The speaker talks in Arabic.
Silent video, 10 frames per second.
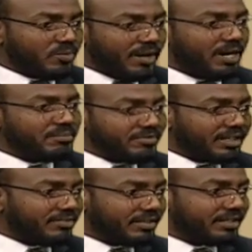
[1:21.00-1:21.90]
اهم
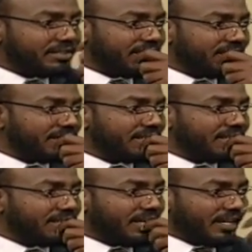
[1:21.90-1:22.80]
في, في الاثنين
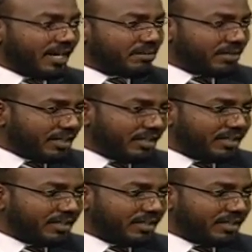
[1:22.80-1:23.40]
الاهم